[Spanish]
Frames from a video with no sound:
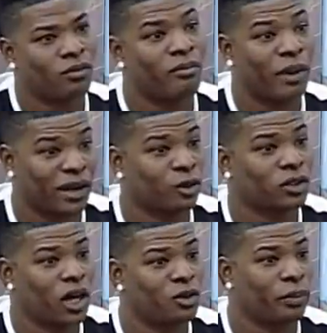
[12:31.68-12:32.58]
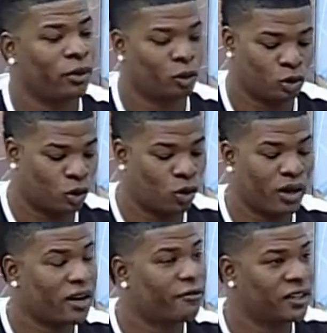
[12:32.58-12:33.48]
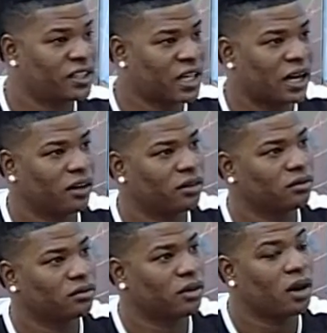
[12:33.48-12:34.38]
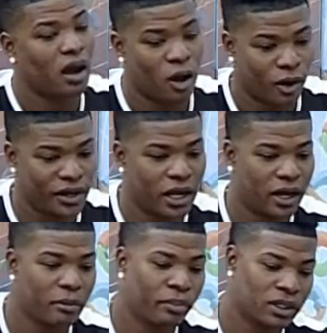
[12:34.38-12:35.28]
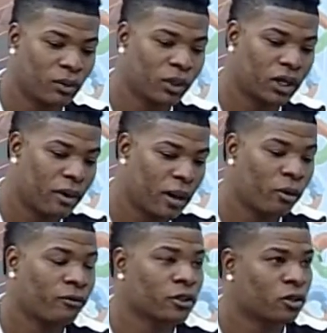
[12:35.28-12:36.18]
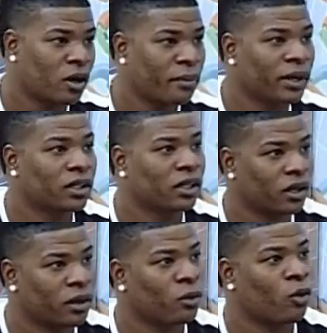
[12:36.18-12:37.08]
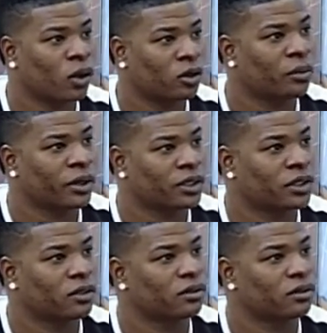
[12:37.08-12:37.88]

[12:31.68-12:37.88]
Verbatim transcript: varios años, pero solo era freestyle. Ahora ya que empezamos a trabajar profesionalmente, tenemos cuatro meses.